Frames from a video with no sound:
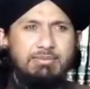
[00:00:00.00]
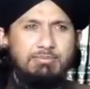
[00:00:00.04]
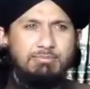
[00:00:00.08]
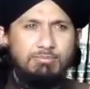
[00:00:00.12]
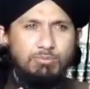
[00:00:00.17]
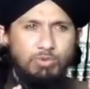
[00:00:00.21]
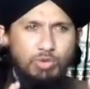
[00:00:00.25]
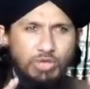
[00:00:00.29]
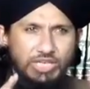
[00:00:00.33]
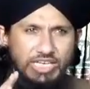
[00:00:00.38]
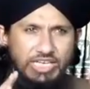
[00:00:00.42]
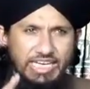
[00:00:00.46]

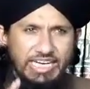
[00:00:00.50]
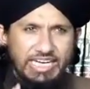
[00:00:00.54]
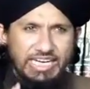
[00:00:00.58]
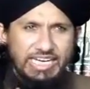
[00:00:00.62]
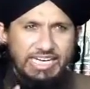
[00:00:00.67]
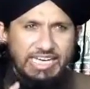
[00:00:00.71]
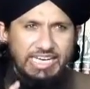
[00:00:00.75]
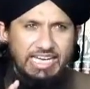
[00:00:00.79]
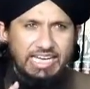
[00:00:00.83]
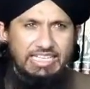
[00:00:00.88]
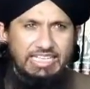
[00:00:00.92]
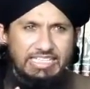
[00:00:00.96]

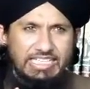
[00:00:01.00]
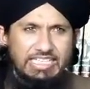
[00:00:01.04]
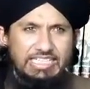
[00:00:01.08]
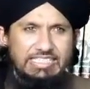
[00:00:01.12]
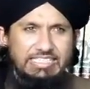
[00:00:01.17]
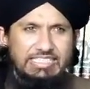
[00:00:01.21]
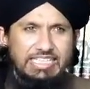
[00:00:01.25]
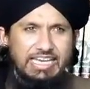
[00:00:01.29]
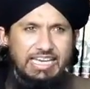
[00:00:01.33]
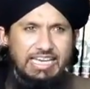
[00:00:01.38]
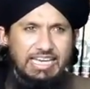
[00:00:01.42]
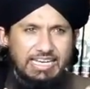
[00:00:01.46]
मुनकरीन
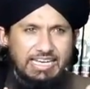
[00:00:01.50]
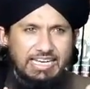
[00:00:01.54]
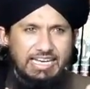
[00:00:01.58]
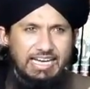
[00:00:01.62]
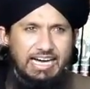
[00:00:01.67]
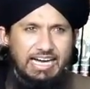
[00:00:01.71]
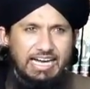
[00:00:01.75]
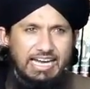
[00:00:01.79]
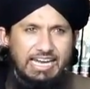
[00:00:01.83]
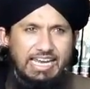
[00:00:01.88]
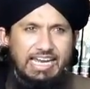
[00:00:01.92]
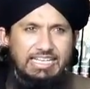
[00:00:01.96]
हदीस के
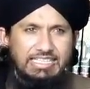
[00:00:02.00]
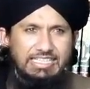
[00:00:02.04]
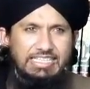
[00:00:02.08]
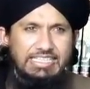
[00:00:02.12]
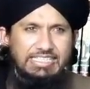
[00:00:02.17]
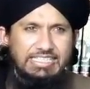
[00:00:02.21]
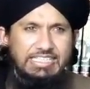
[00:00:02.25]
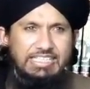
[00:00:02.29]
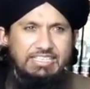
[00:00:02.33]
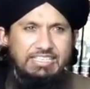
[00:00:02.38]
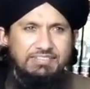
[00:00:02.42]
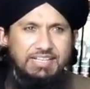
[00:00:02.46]
इनकार
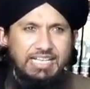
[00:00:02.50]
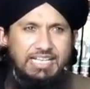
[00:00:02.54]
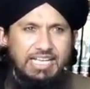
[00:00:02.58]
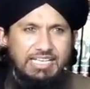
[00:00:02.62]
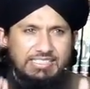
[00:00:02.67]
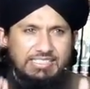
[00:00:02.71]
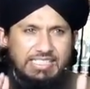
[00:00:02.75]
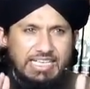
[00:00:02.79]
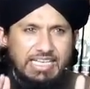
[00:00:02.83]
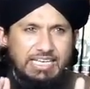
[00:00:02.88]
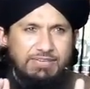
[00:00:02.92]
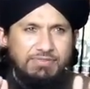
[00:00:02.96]
हदीस की वजह
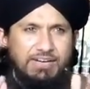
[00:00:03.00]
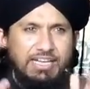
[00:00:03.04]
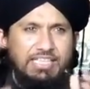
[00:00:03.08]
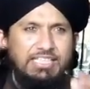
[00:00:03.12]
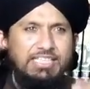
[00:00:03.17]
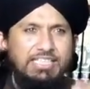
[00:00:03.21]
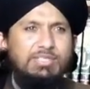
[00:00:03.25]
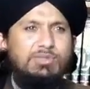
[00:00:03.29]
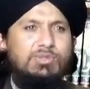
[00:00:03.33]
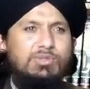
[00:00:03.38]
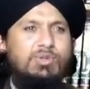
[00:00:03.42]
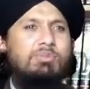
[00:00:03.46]
ज़यीफ़
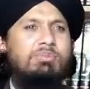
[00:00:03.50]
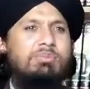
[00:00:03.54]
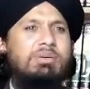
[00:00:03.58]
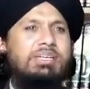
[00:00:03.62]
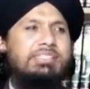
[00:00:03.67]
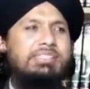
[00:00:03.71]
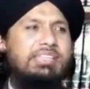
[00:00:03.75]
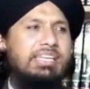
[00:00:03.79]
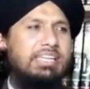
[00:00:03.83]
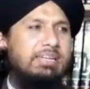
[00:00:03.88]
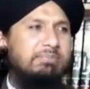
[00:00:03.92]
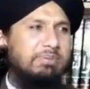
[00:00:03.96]
अहदीस को
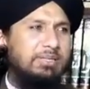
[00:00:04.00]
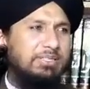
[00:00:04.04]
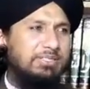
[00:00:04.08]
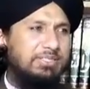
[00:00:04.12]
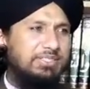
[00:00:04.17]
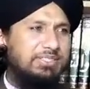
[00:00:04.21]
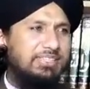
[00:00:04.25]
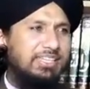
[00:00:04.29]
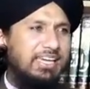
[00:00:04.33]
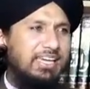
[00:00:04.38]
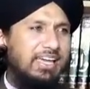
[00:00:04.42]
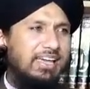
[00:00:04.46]
मिर्ज़ा ने पेश
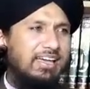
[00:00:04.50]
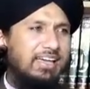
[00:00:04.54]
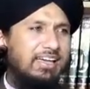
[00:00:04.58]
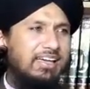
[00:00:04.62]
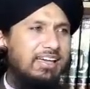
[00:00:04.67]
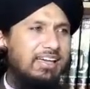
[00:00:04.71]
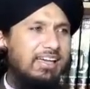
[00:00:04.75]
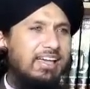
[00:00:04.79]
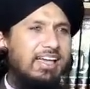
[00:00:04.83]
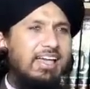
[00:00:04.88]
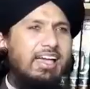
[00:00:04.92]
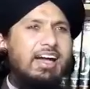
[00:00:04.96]
किया है
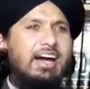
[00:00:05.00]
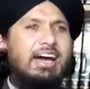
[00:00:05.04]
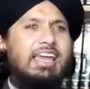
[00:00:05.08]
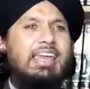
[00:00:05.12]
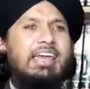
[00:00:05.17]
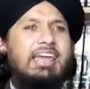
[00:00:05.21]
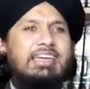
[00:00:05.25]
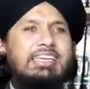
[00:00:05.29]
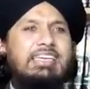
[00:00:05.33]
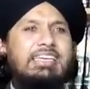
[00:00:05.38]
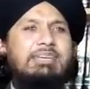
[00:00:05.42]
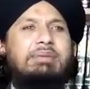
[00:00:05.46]

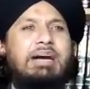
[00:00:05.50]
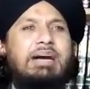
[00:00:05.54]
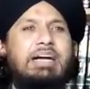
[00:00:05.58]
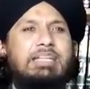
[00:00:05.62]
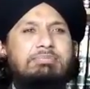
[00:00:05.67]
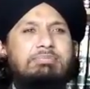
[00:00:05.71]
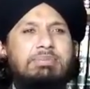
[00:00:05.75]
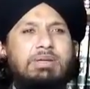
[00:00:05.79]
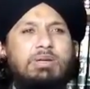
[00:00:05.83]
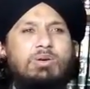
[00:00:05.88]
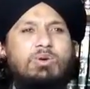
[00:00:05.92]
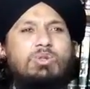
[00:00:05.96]
हालांकि ये
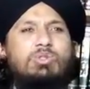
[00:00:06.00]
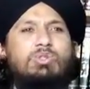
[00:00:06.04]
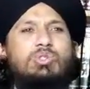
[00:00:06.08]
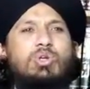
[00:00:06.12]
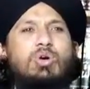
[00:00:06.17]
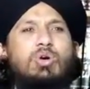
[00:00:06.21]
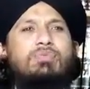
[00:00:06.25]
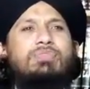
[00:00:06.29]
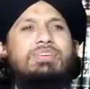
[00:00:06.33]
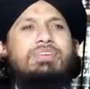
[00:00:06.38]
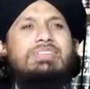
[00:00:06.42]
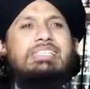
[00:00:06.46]
बात बिल्कुल
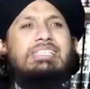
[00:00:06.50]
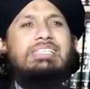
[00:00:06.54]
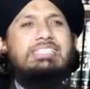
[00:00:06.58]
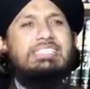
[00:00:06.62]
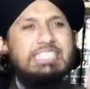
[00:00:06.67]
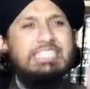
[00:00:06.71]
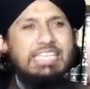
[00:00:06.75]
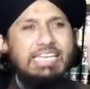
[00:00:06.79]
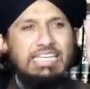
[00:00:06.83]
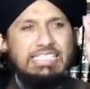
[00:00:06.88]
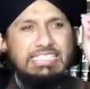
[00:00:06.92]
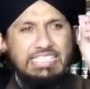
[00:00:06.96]
सौ फीसद
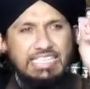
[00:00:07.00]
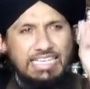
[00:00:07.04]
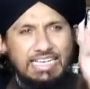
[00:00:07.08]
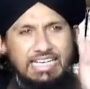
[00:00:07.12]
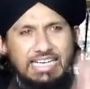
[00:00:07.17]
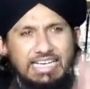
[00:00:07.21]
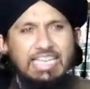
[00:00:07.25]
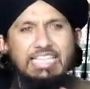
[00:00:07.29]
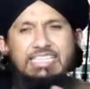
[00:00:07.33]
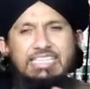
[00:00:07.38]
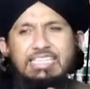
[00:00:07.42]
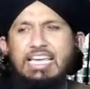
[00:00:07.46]
सिरे से
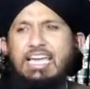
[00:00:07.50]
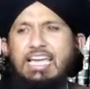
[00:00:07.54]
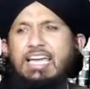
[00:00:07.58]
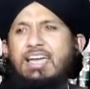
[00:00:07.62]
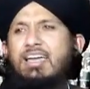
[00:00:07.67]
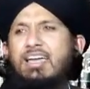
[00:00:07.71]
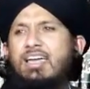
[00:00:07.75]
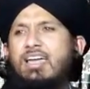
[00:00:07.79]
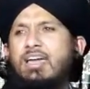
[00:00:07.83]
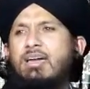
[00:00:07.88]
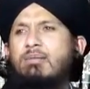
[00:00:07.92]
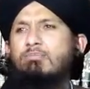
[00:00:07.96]
गलत है
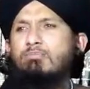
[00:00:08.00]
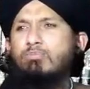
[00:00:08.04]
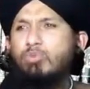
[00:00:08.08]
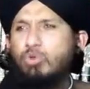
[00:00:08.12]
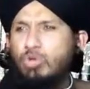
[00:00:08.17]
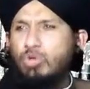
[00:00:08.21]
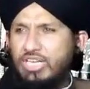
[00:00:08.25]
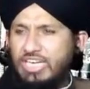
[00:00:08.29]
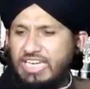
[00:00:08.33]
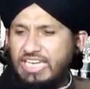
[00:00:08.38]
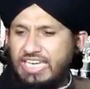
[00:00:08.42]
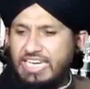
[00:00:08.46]

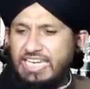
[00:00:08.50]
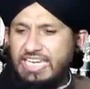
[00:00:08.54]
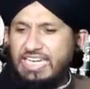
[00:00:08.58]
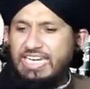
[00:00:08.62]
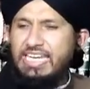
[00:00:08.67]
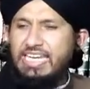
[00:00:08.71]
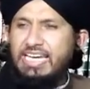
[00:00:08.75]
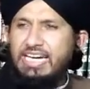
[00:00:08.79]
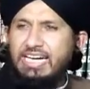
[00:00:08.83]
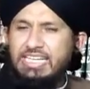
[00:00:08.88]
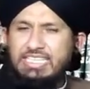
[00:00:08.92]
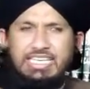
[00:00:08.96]

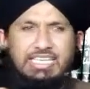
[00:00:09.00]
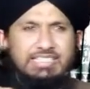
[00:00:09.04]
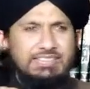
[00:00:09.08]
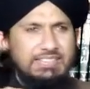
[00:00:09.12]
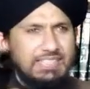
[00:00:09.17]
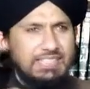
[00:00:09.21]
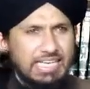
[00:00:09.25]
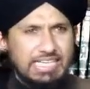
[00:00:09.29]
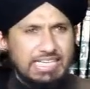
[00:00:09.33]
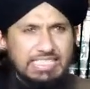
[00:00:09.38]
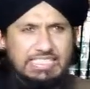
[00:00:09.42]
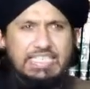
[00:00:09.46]
मुनकरीन
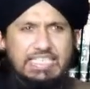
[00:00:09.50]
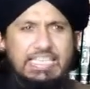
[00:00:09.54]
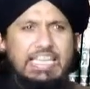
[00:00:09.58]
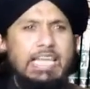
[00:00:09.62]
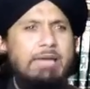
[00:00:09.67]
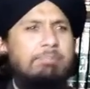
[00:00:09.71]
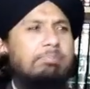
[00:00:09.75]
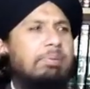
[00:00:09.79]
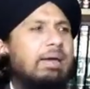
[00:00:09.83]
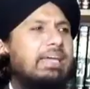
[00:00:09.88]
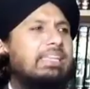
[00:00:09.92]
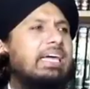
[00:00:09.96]
हदीस
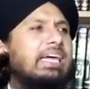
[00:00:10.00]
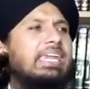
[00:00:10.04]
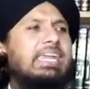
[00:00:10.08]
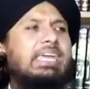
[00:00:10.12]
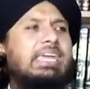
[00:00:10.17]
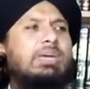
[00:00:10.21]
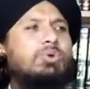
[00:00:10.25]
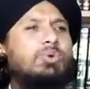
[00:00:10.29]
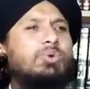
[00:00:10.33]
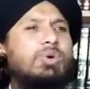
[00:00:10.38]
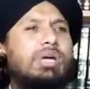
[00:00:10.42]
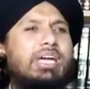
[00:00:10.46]
इसलिए पैदा
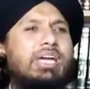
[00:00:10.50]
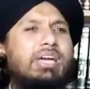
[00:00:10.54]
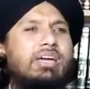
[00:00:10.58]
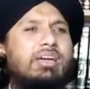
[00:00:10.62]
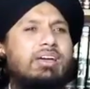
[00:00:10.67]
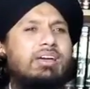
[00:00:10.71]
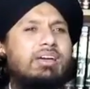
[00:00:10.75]
नहीं हुए